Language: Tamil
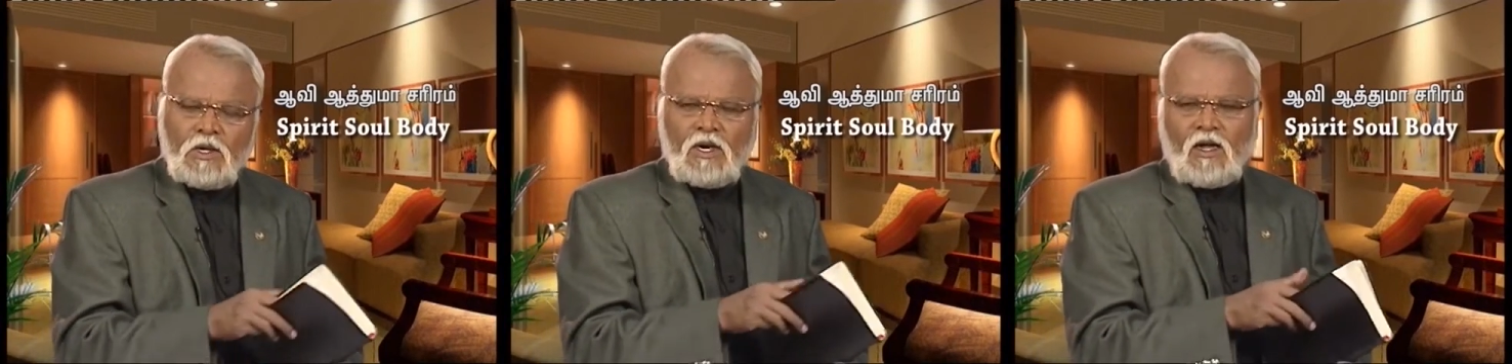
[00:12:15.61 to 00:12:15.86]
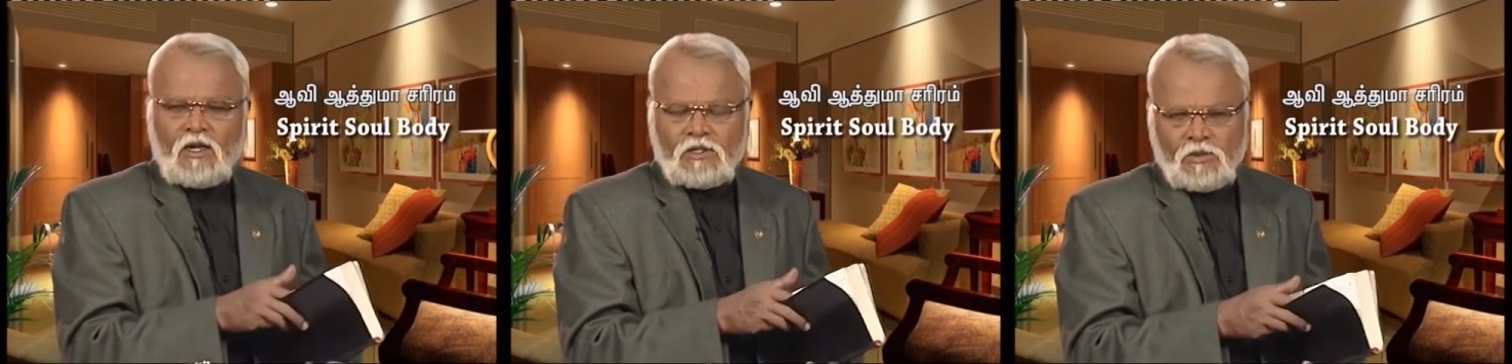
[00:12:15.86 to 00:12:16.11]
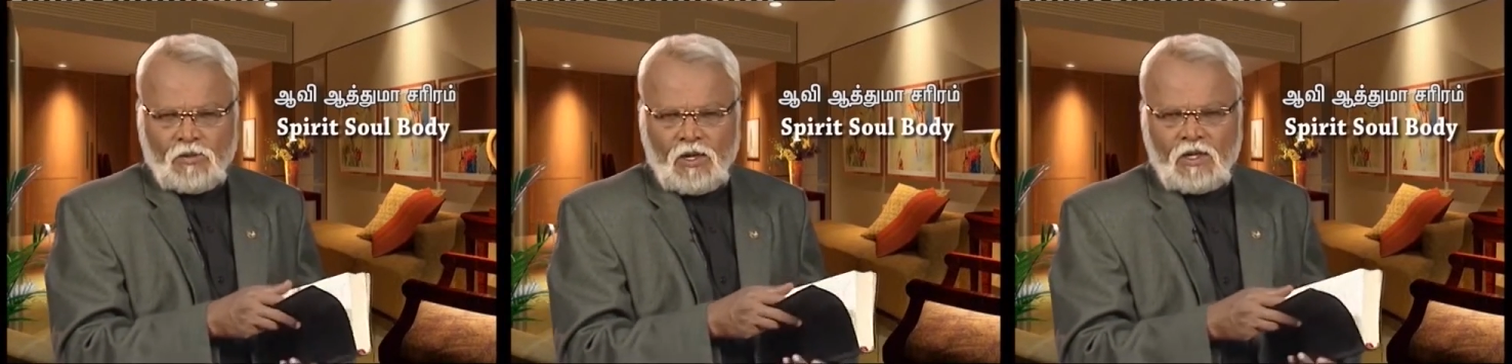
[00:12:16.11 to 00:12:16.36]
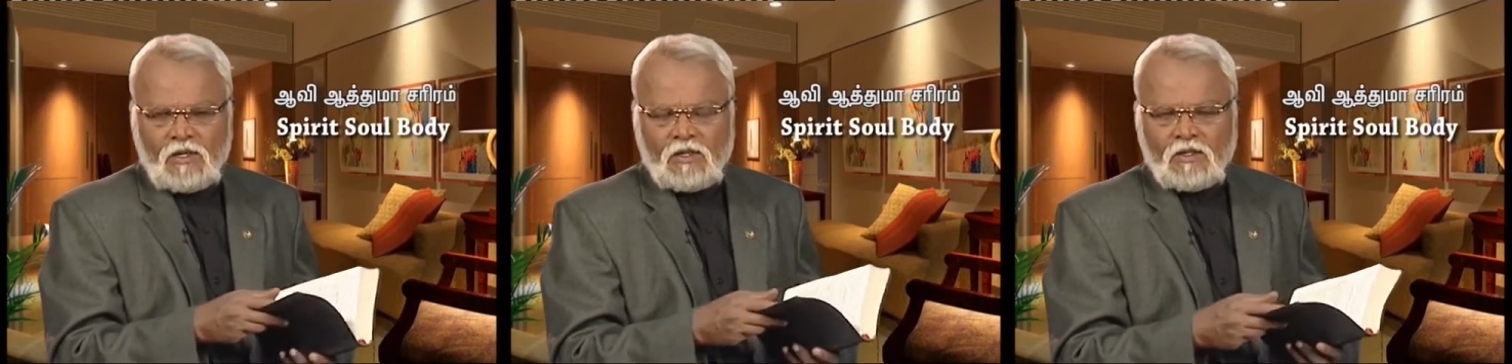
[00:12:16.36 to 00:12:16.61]
உங்கள்
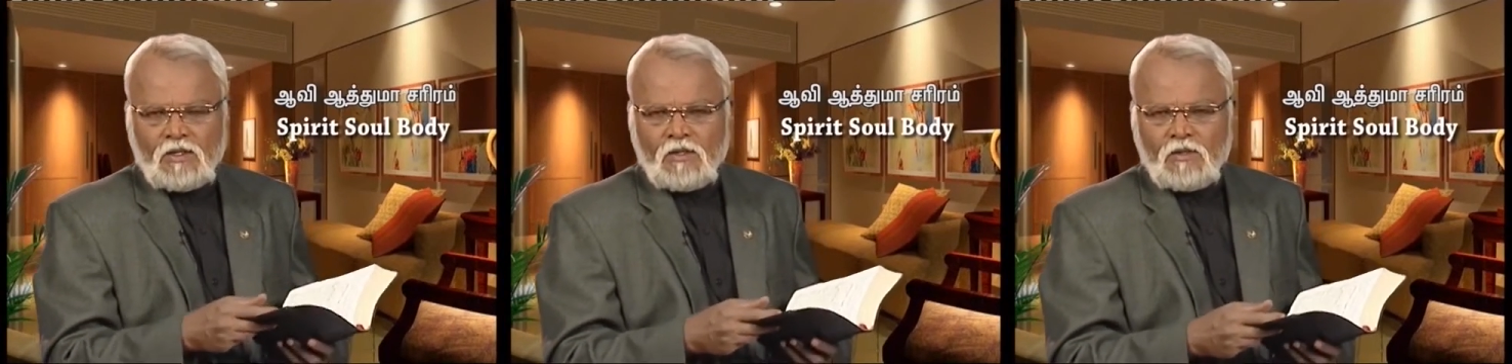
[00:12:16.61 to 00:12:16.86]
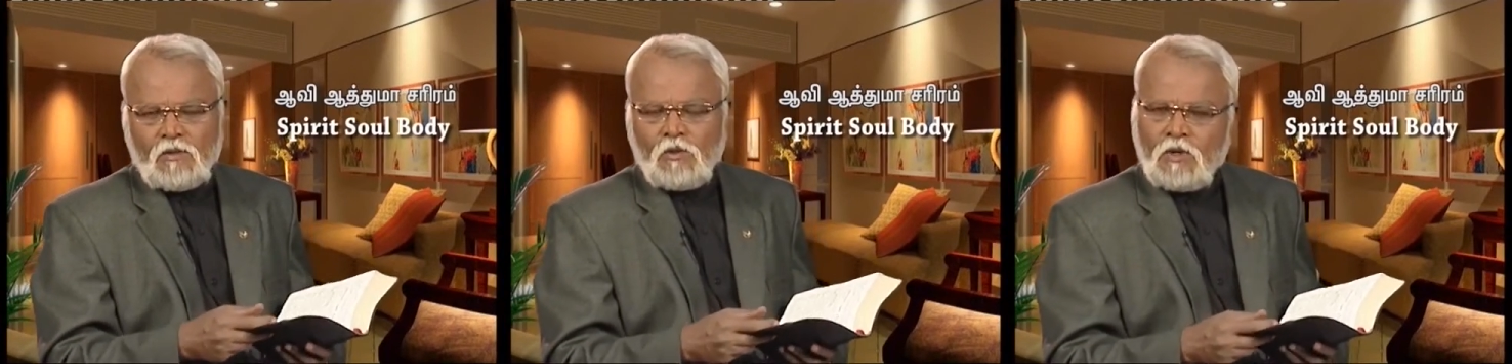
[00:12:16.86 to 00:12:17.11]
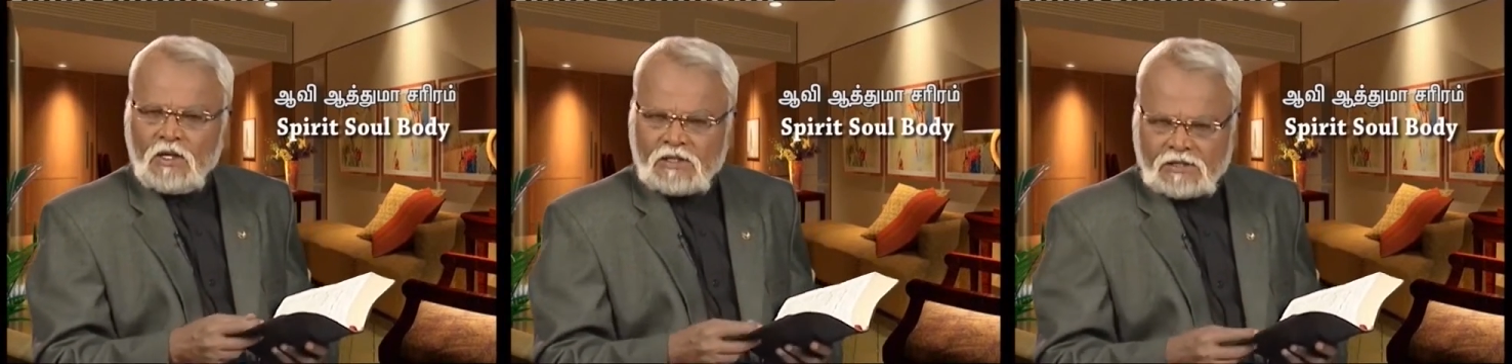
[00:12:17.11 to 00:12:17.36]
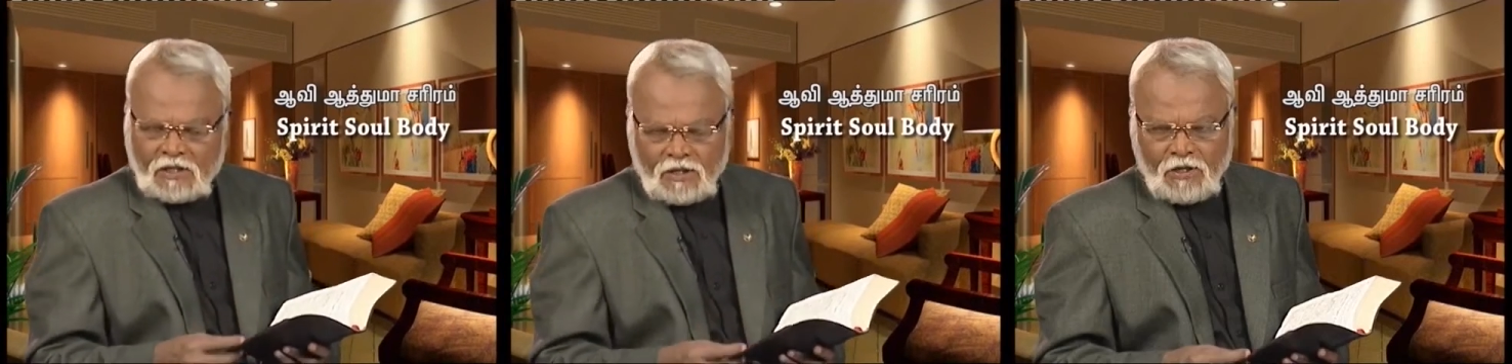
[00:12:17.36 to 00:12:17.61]
ஆத்துமா உங்கள்